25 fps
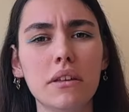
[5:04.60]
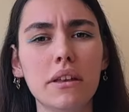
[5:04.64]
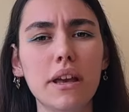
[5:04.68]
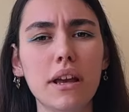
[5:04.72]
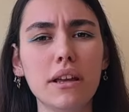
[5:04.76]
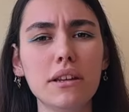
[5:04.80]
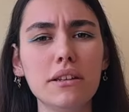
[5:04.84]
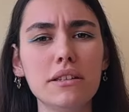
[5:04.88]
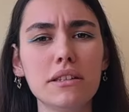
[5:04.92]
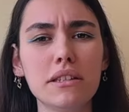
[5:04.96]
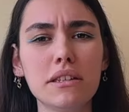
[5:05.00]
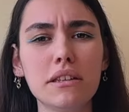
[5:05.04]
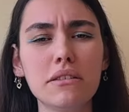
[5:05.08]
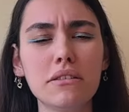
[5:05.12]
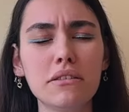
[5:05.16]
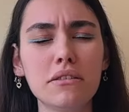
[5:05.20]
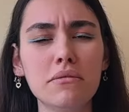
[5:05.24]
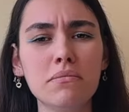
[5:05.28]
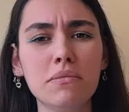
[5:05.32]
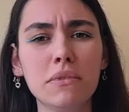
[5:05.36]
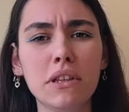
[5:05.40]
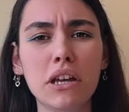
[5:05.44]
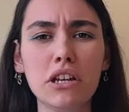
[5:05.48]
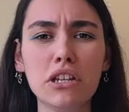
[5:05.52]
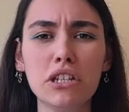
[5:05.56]
Yani sanırım
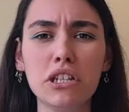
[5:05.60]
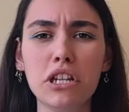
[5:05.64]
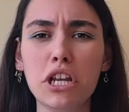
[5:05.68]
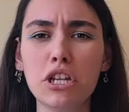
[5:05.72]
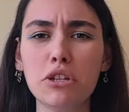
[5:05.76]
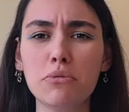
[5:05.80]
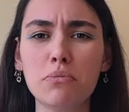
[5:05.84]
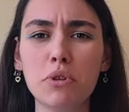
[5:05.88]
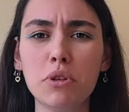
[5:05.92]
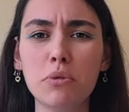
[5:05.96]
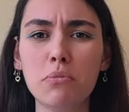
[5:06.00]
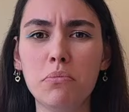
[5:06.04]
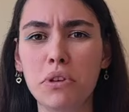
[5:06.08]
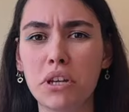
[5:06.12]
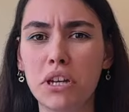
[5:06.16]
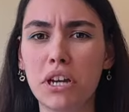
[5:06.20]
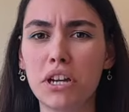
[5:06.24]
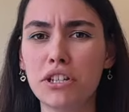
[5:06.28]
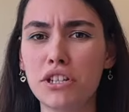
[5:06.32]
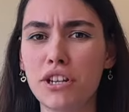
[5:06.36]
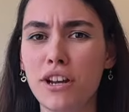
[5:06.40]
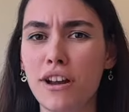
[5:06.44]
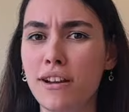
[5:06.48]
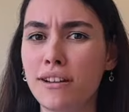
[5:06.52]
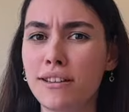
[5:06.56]
taşlaşmanın
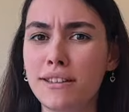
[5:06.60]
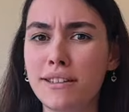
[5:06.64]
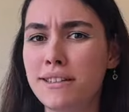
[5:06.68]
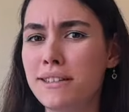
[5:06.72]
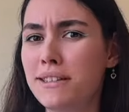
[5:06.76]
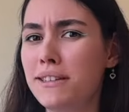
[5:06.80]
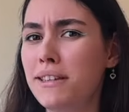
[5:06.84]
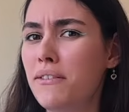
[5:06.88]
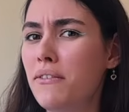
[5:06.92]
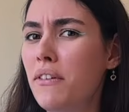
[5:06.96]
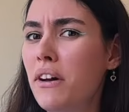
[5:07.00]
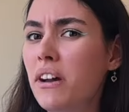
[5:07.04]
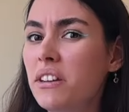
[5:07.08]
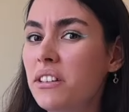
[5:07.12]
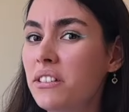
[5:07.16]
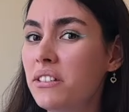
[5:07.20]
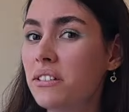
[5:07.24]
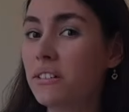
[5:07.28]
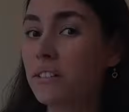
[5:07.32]
birkaç artısı da var.